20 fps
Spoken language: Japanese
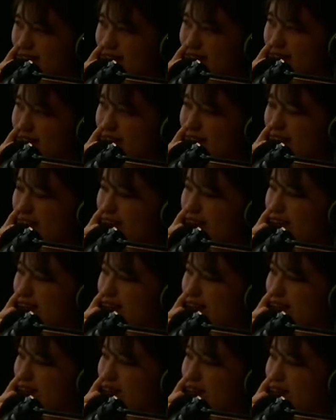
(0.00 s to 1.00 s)
何
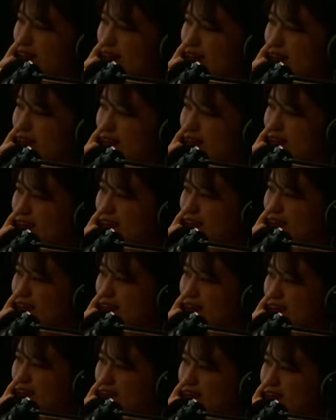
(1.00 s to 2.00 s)
に乗ったんだっけ
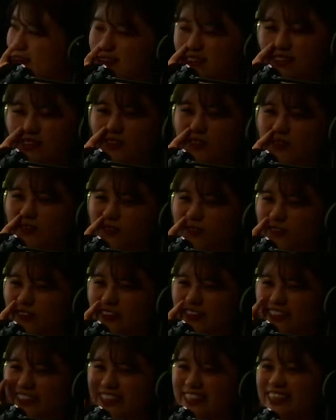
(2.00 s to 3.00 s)
あそ
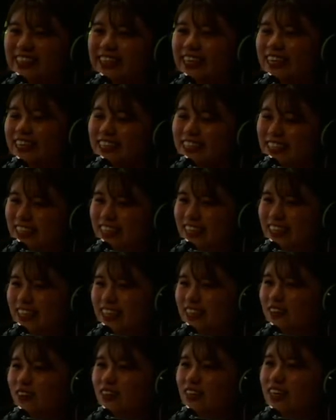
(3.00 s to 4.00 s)
う新幹線
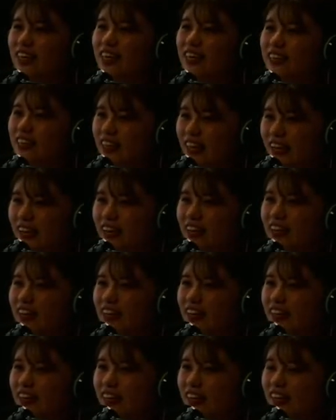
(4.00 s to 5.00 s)
に乗り換えて
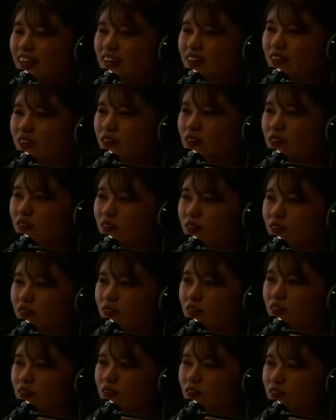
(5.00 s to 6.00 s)
えっと
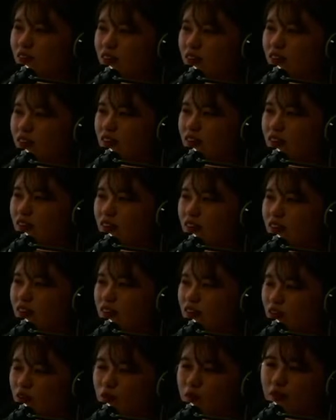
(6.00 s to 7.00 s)

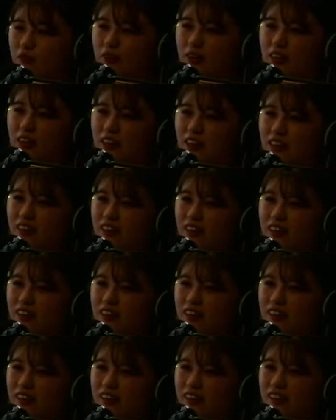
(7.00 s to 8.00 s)
そのまま
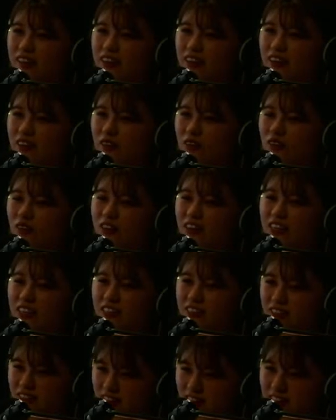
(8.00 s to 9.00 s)
小倉
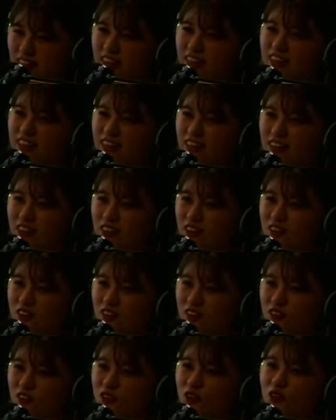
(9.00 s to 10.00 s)
について
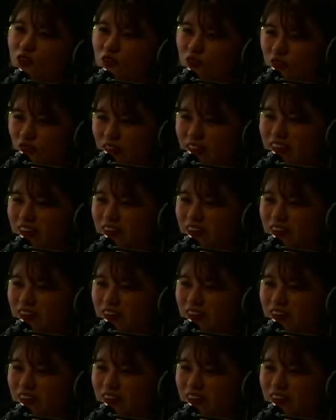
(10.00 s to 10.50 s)
授業の方に